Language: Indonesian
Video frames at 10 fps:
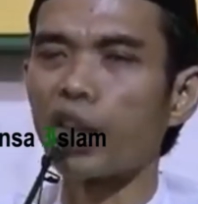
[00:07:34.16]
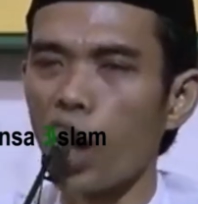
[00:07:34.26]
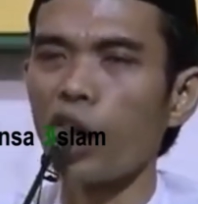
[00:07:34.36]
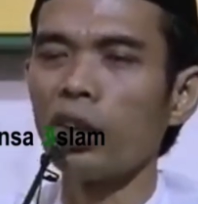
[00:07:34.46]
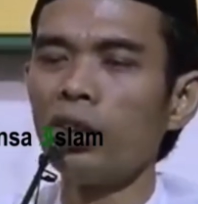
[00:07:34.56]

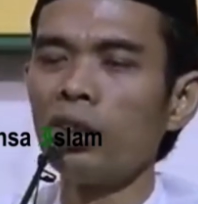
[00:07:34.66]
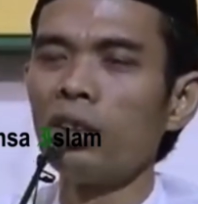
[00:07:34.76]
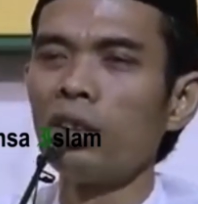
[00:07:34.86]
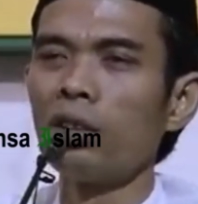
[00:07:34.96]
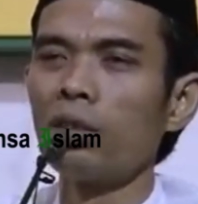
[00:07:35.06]
Allah,
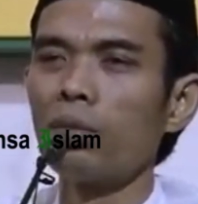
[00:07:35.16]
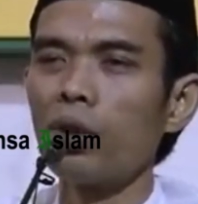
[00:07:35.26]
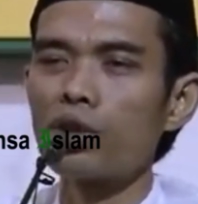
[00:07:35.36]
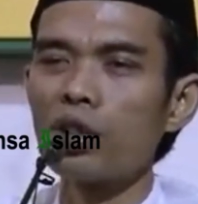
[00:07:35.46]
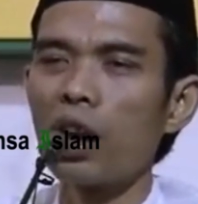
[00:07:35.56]

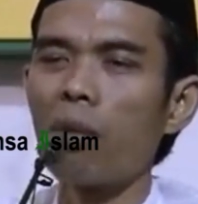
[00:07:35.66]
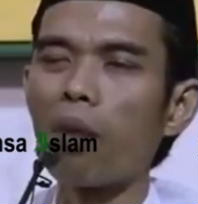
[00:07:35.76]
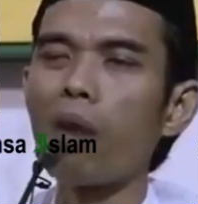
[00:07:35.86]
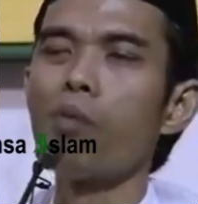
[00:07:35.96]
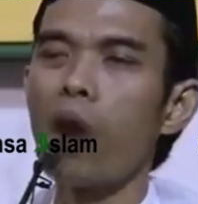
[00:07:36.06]
jadikan
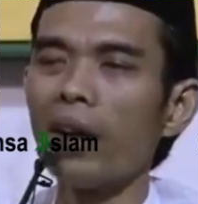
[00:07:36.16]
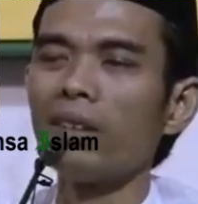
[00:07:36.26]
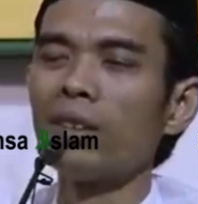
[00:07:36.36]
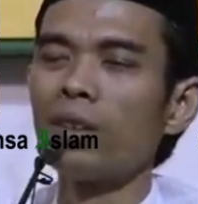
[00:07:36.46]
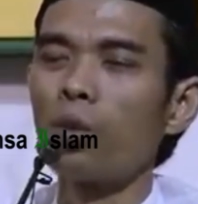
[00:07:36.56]
kelam
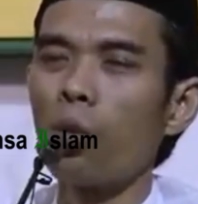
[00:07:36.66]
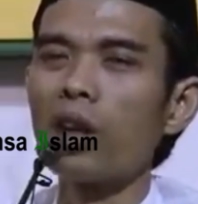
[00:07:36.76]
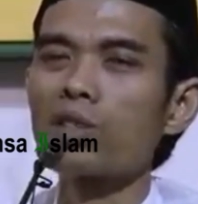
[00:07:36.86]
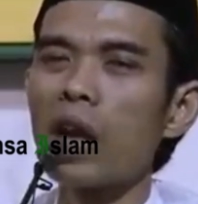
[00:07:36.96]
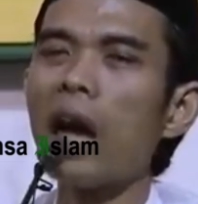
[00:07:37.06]
terakhir
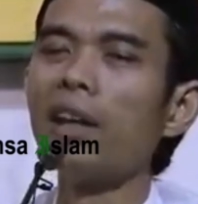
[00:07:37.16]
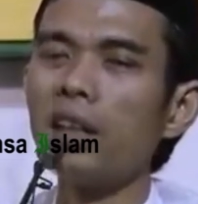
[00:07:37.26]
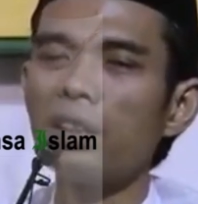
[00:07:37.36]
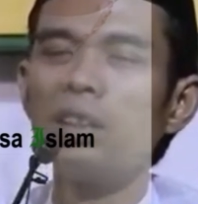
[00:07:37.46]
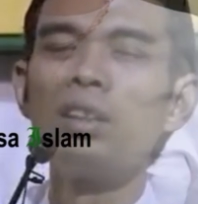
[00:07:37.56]
kami
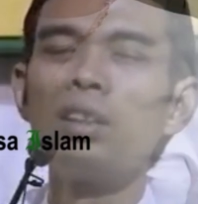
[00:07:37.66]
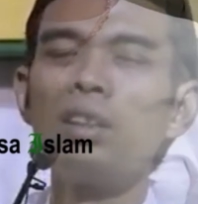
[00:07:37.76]
ketika ajal